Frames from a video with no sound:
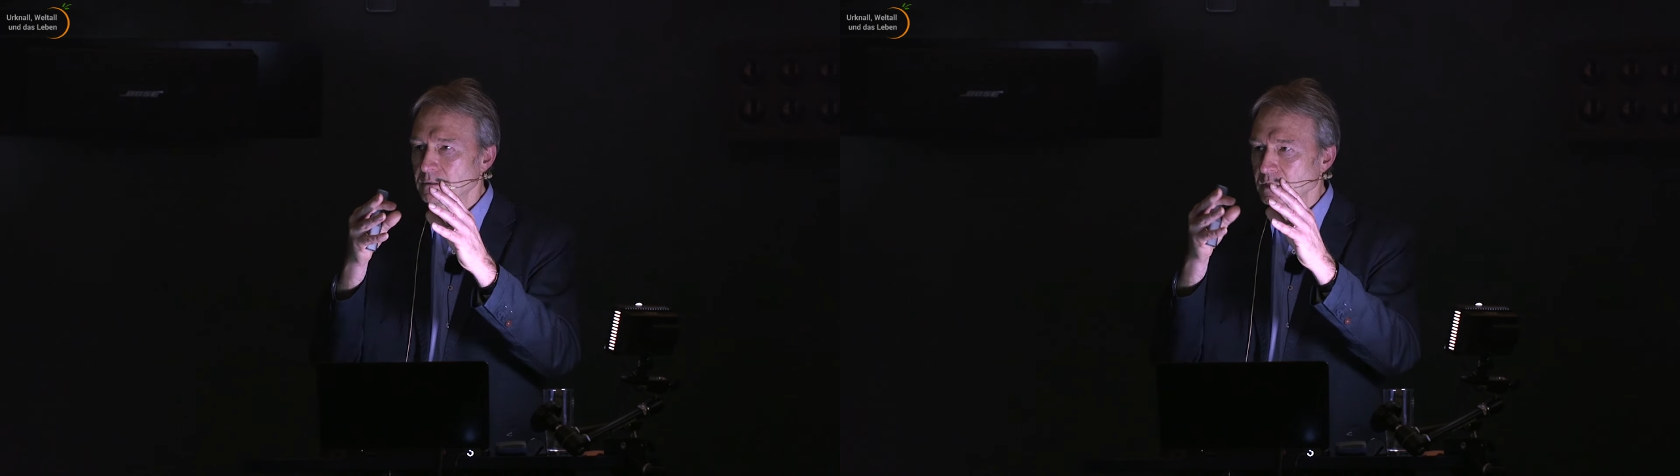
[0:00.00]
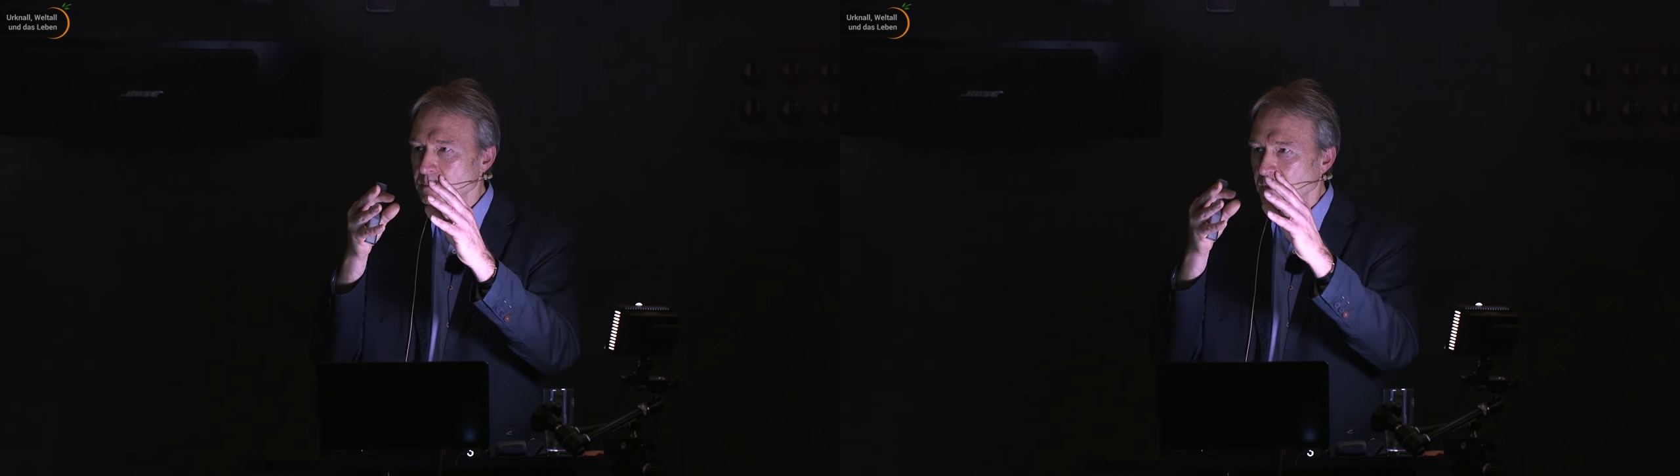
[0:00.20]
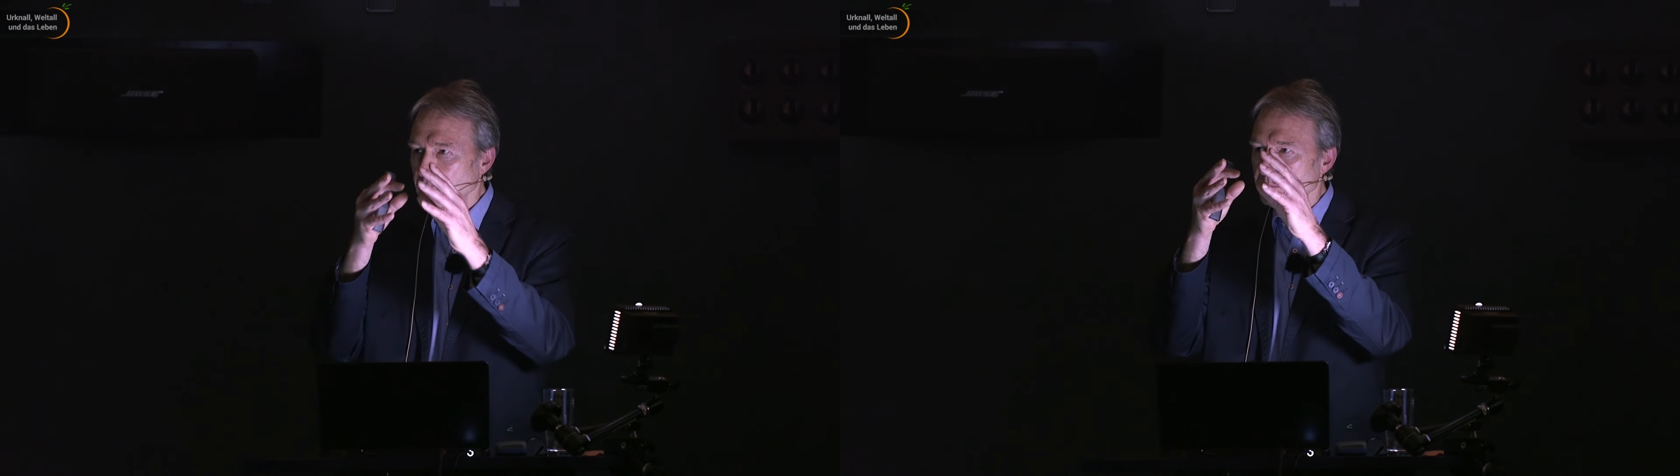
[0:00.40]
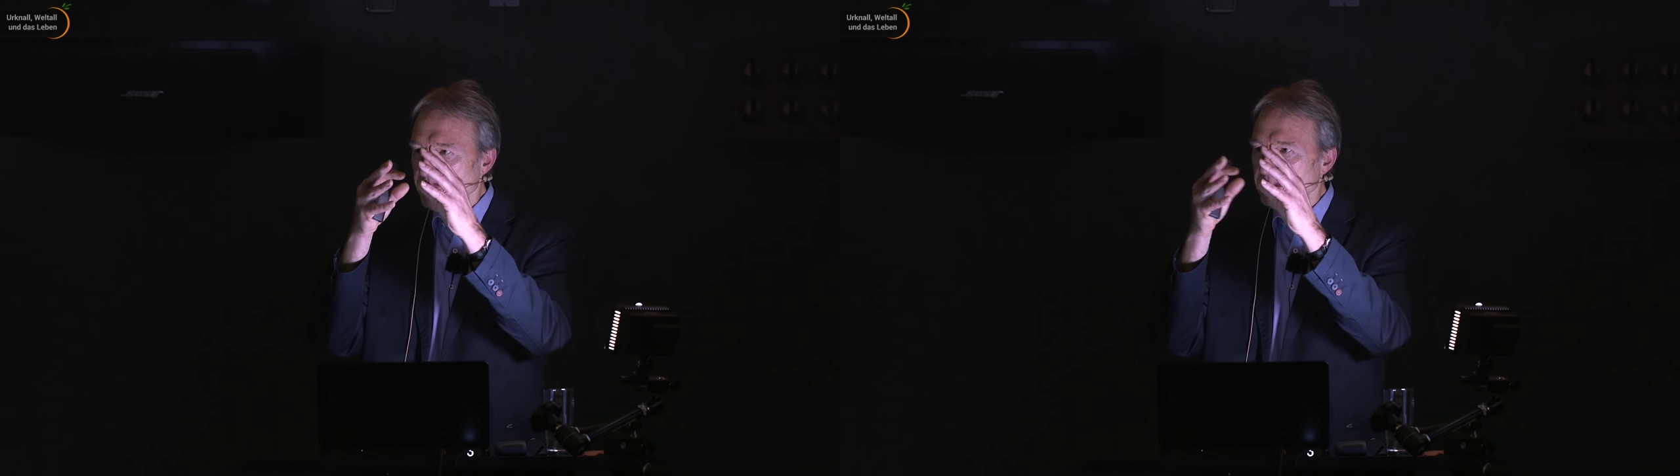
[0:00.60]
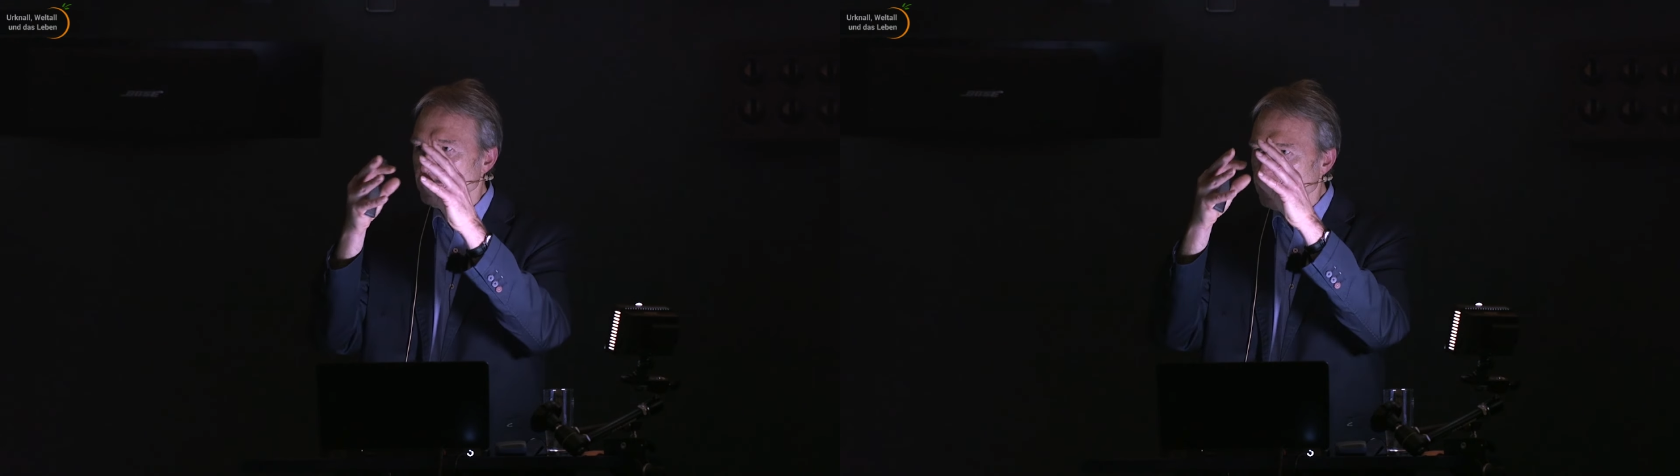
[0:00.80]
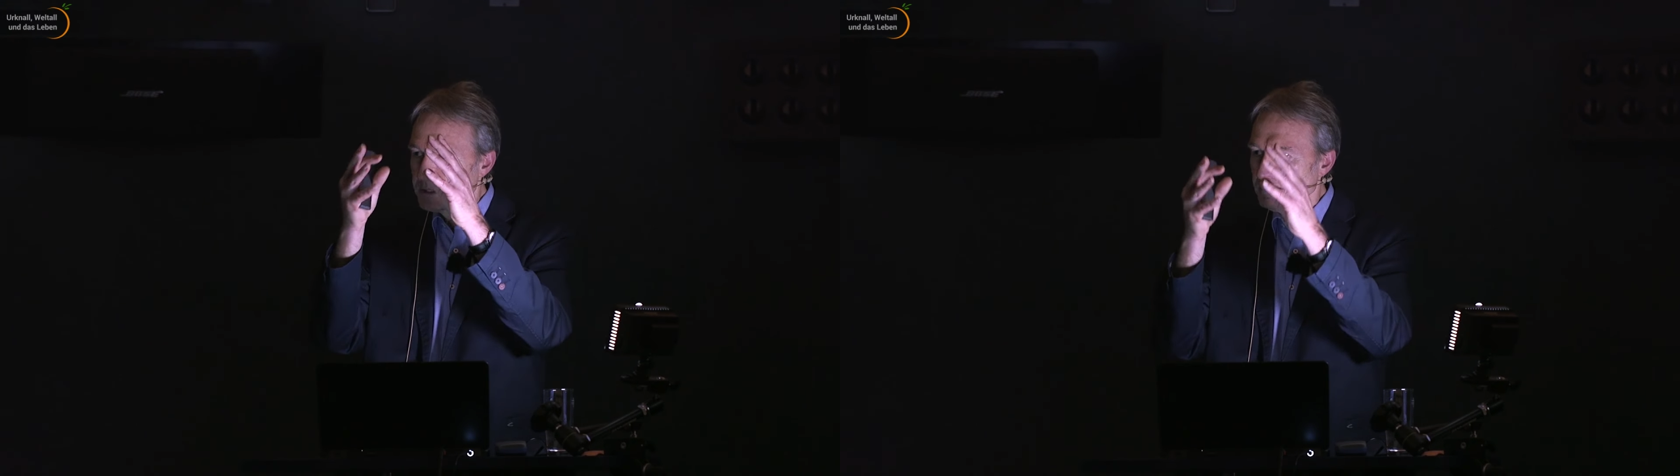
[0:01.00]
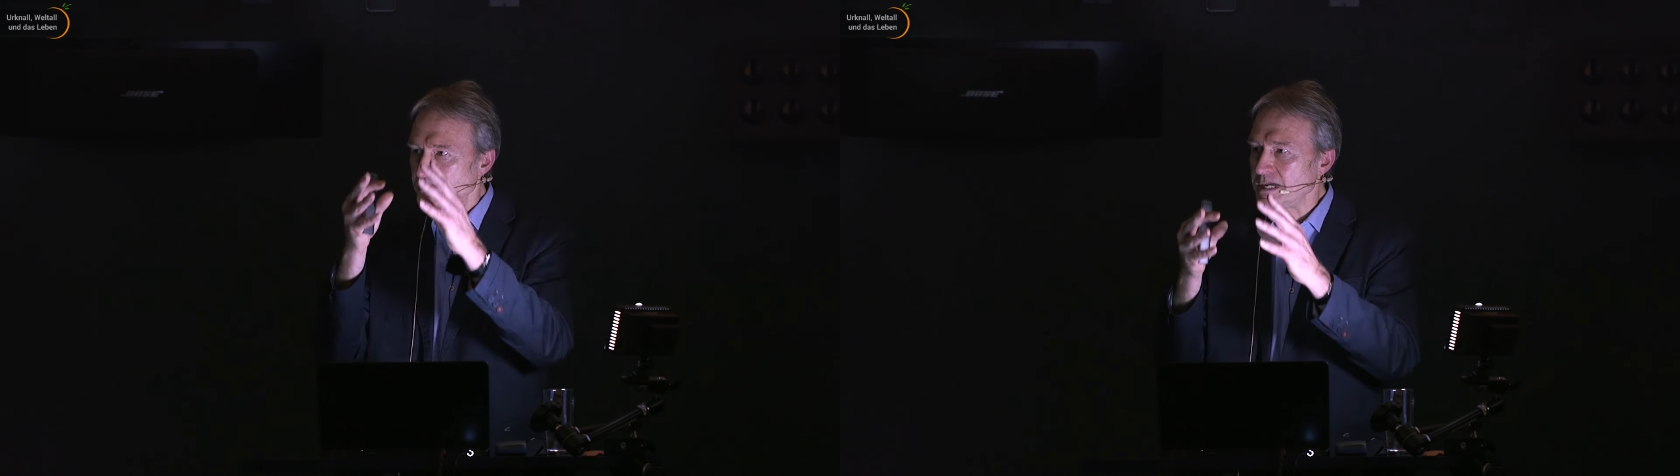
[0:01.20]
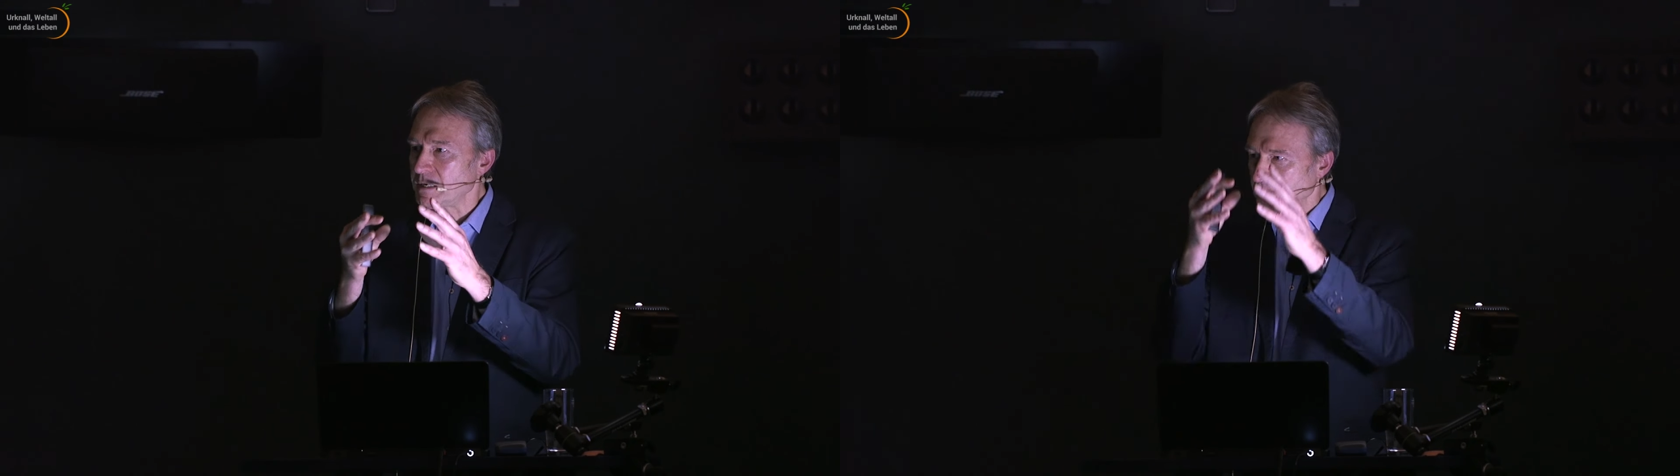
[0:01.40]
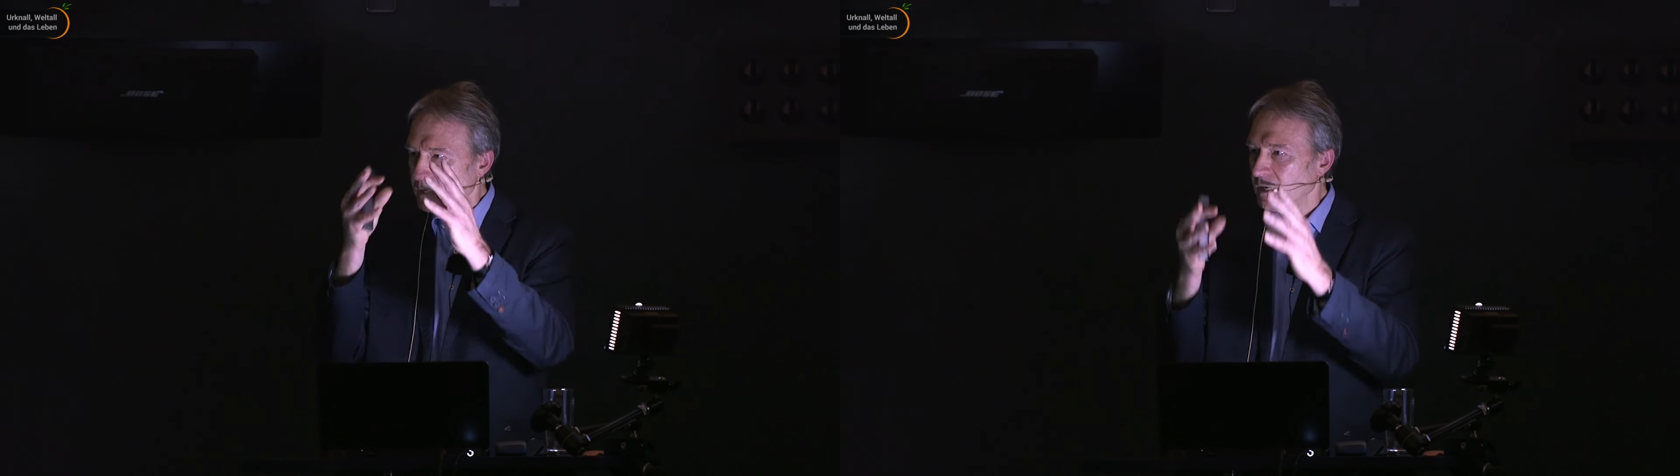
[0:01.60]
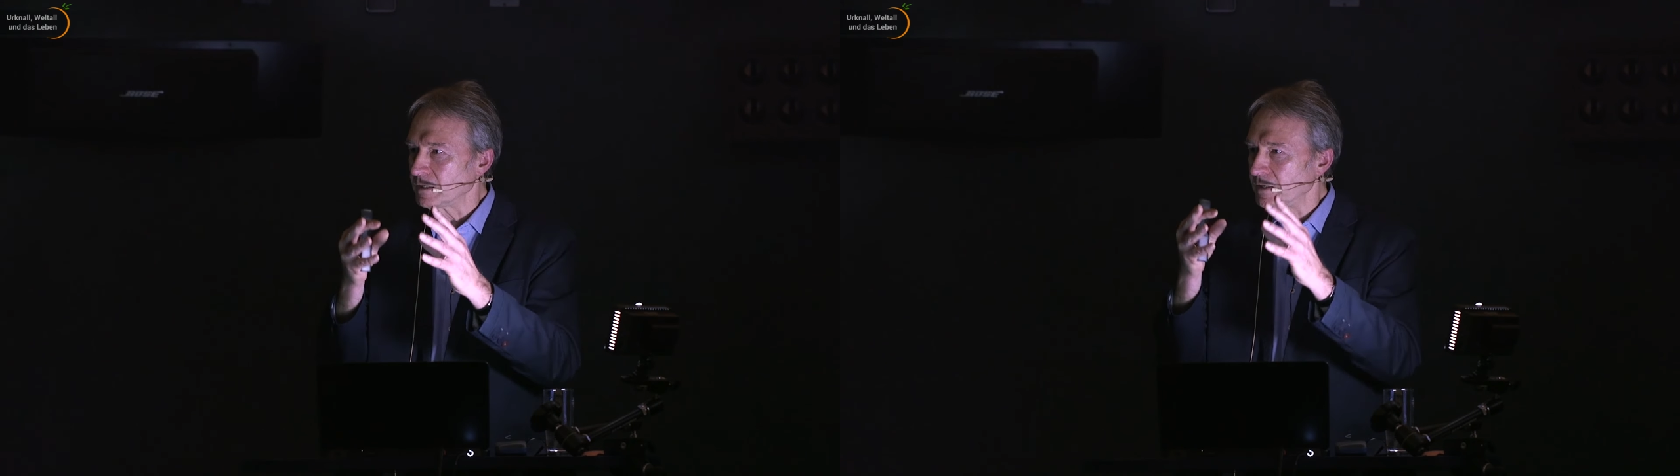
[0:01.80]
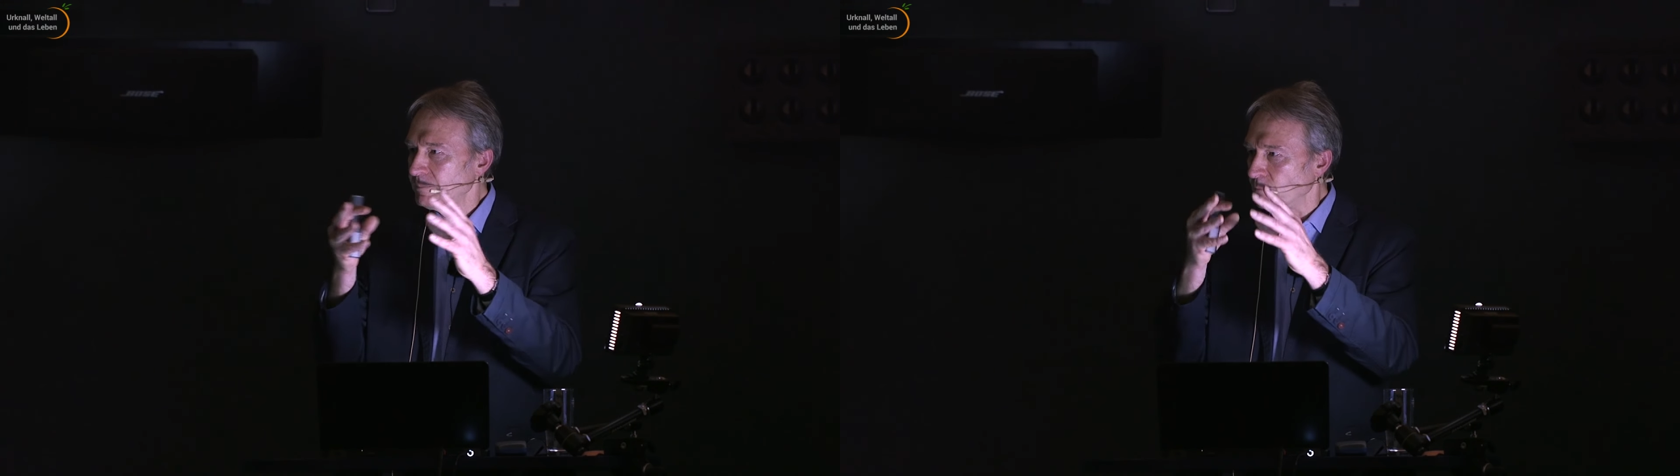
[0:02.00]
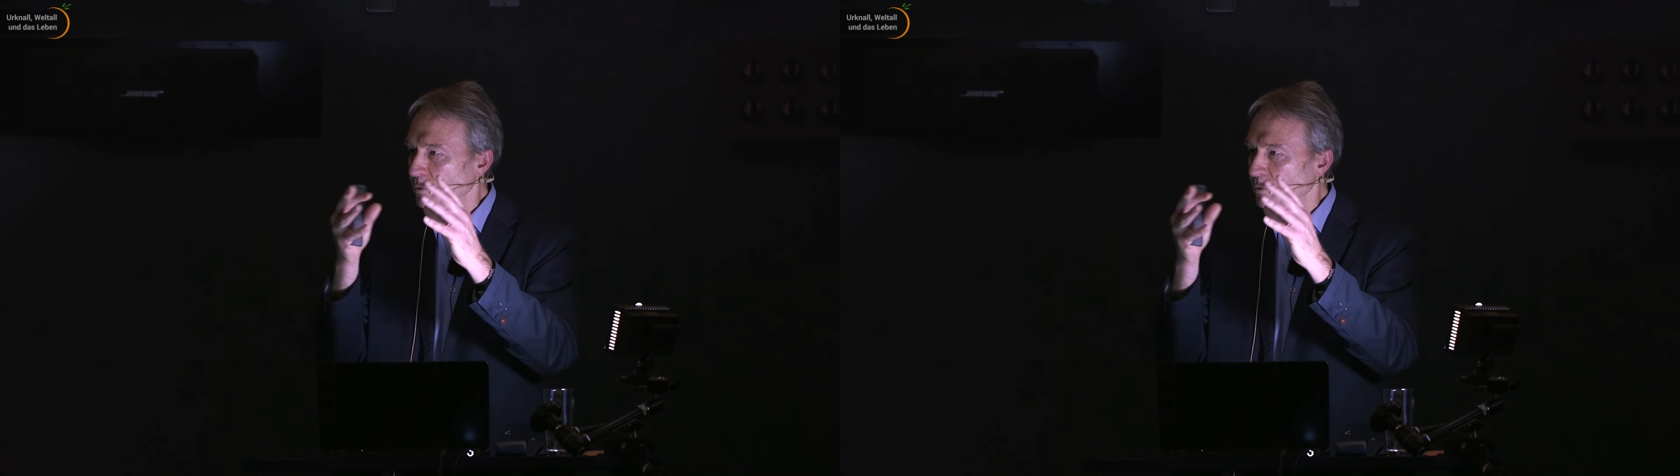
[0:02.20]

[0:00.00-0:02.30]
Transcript: dass man als Mensch in diesem Peak gerade lebt,